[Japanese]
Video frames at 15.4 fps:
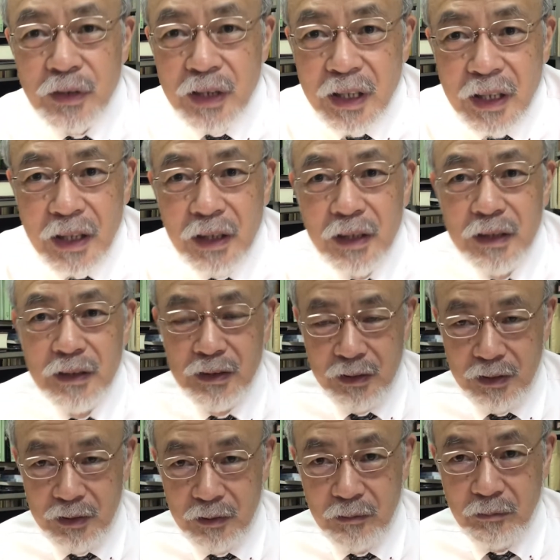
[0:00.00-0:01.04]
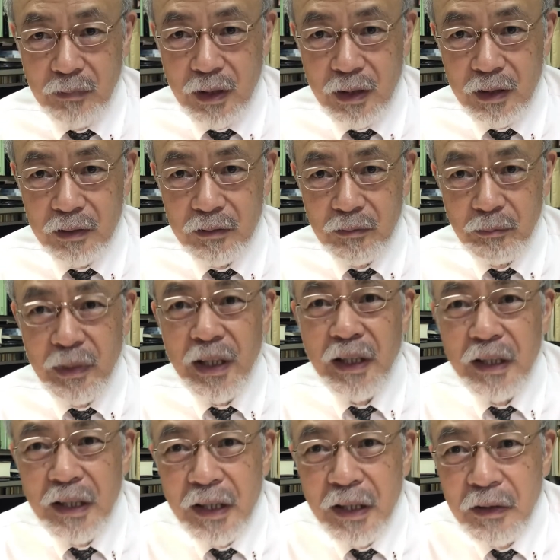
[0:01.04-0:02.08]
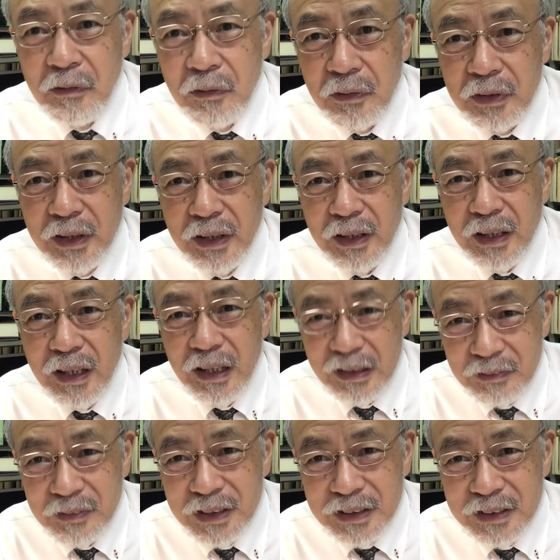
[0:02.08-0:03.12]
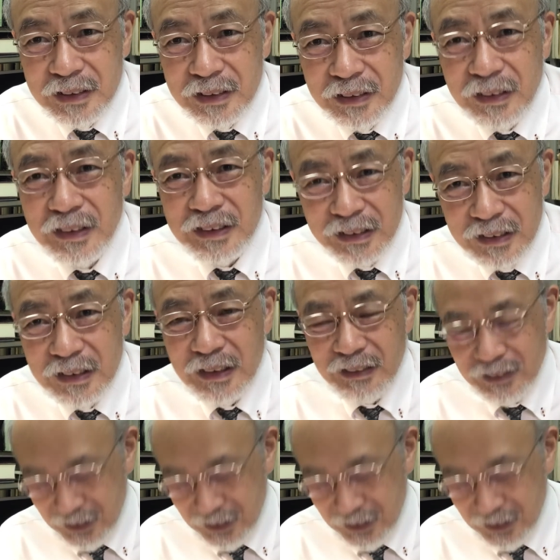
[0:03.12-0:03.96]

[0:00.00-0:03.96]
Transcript: があの命令法でありますよろしくございま